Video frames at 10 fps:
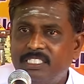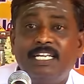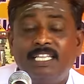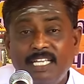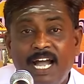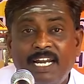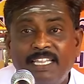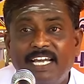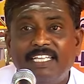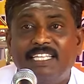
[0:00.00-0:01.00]
சரி இந்த ஞான
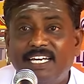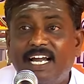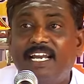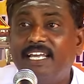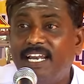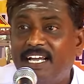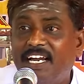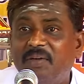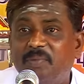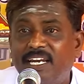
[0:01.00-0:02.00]
தேகத்திற்கான
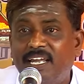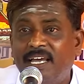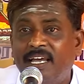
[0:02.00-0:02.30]
இலக்கணம் என்ன